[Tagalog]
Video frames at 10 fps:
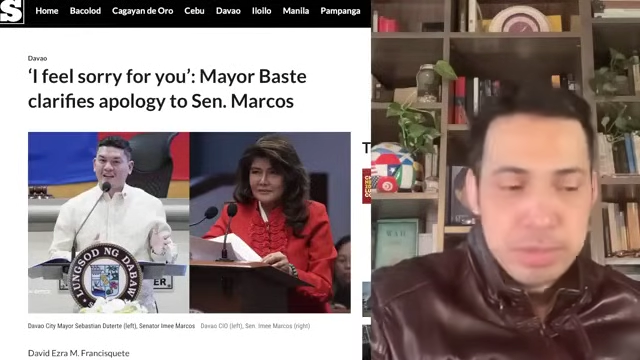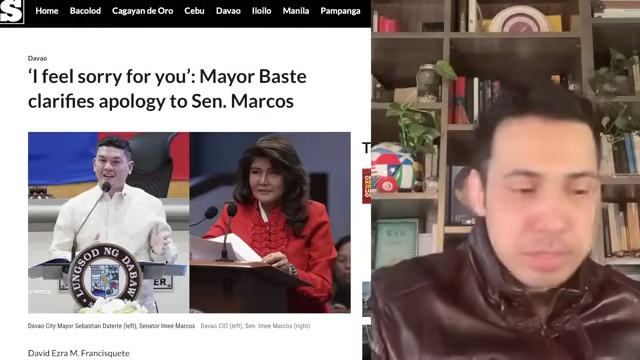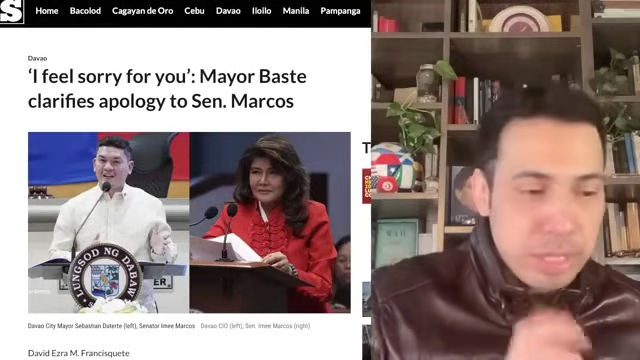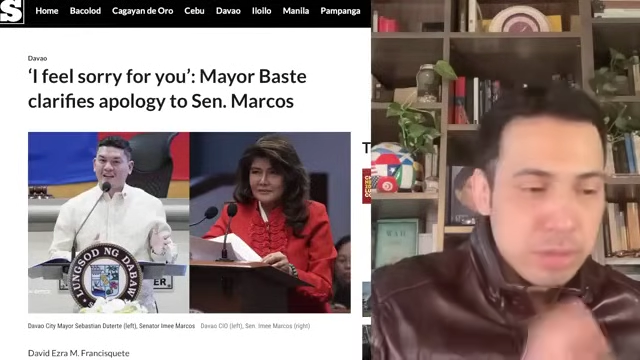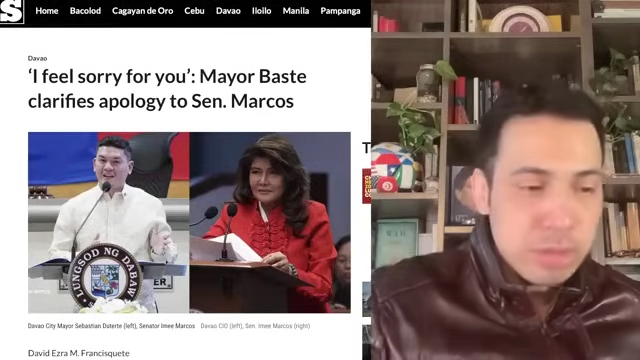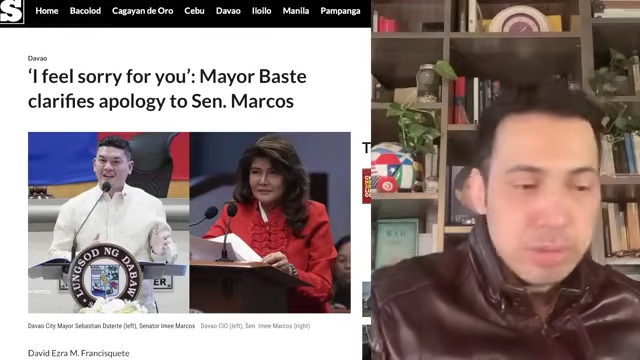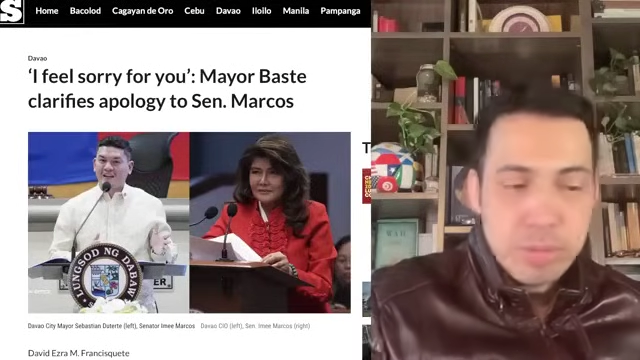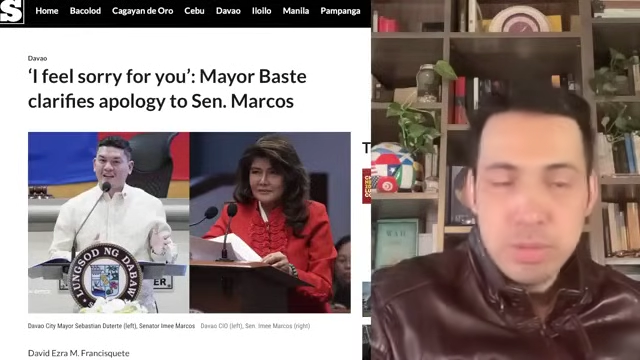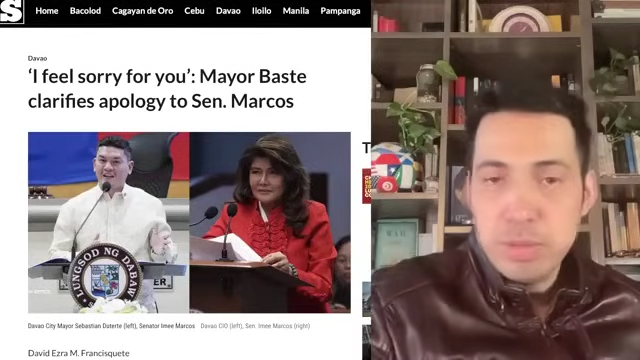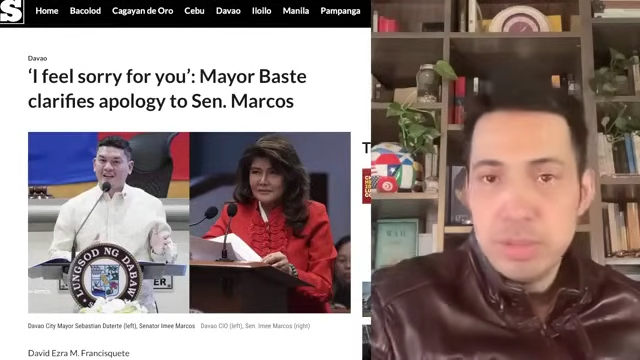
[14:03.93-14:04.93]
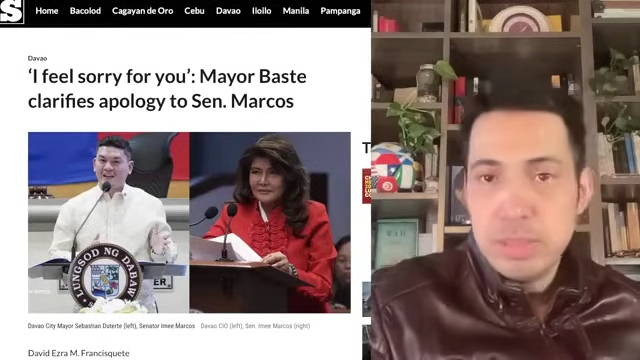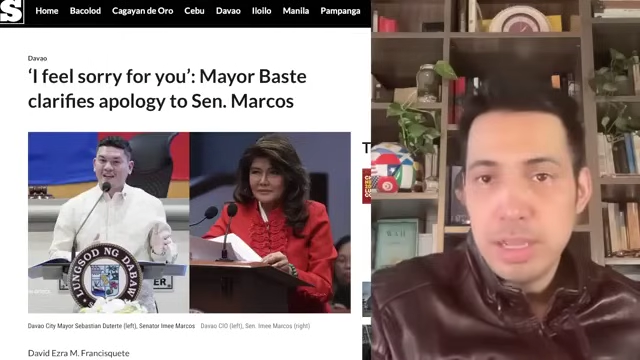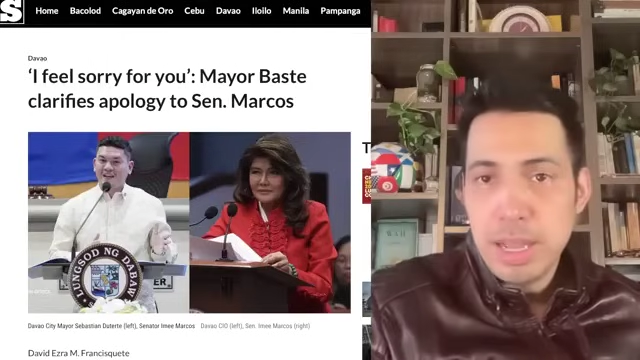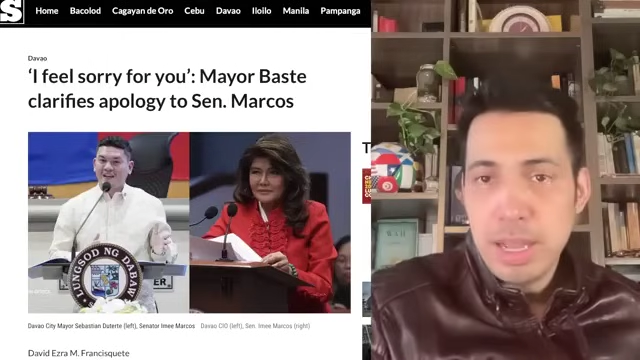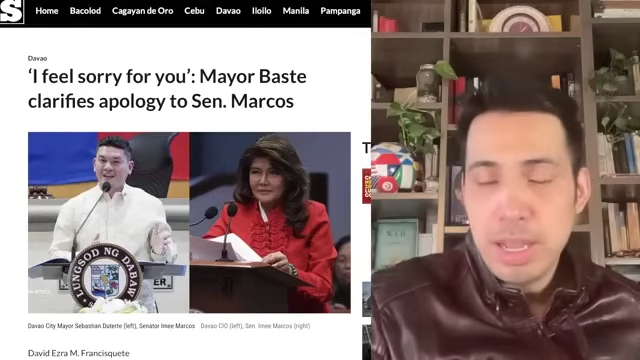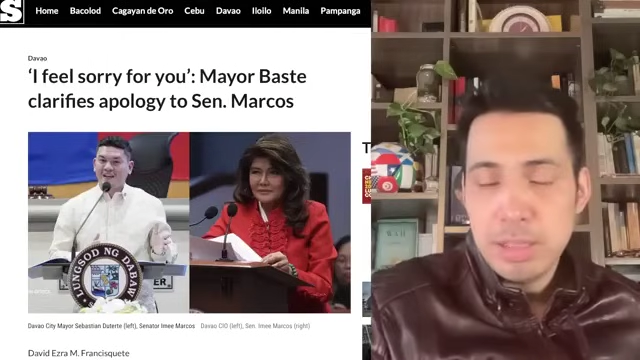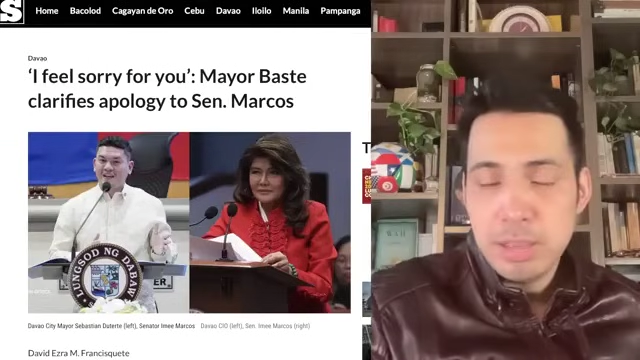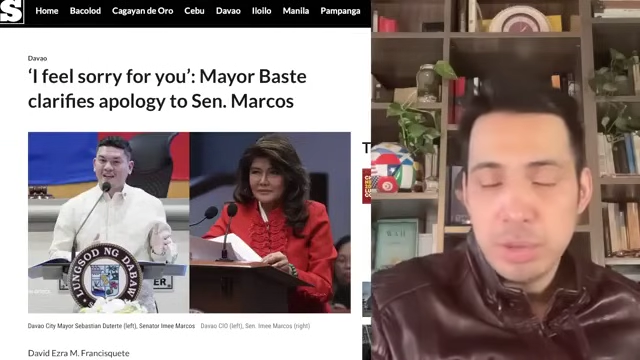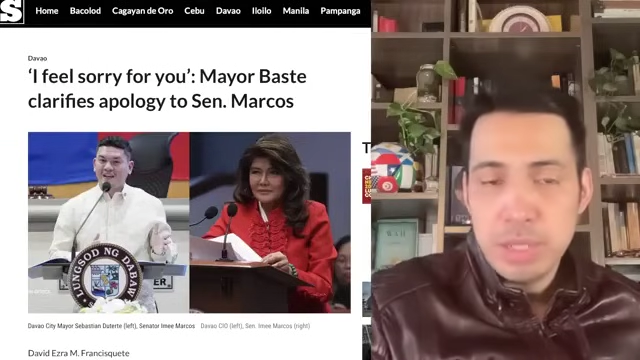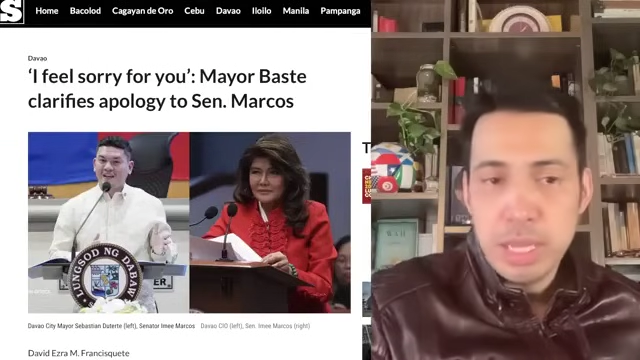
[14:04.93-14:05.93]
stay tuned dun sa
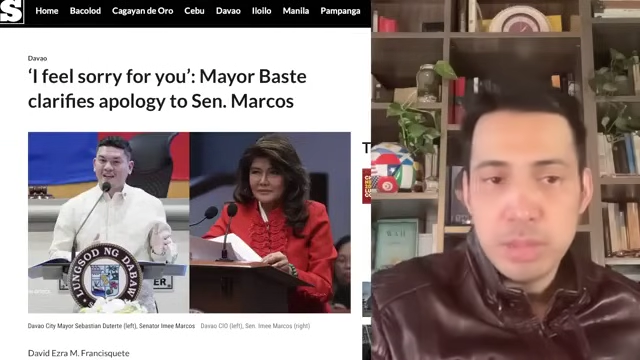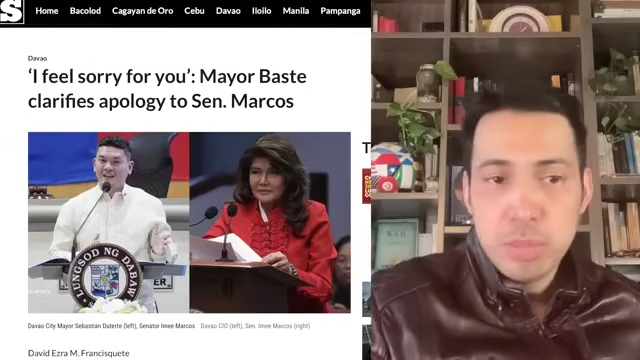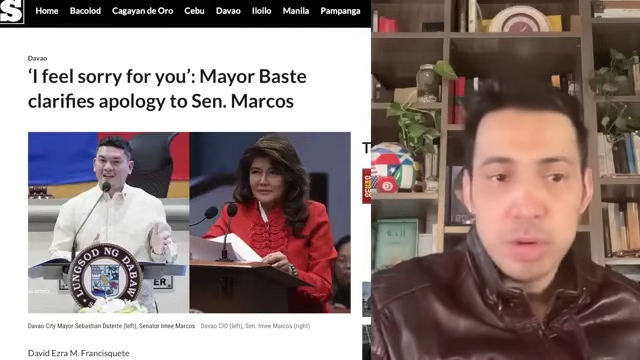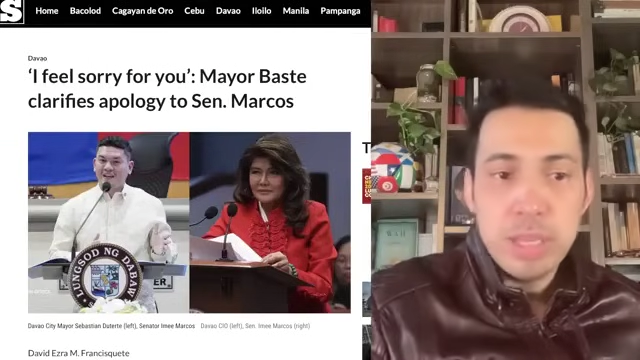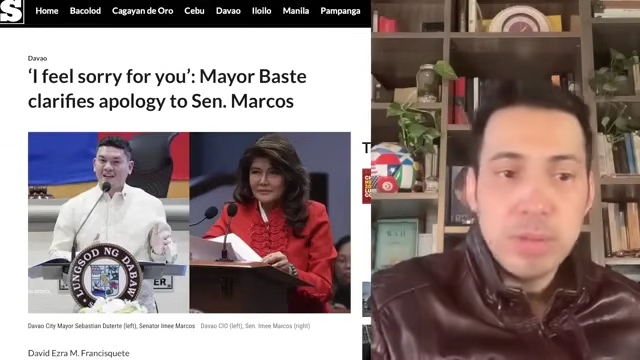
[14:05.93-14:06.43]
interview natin tomorrow.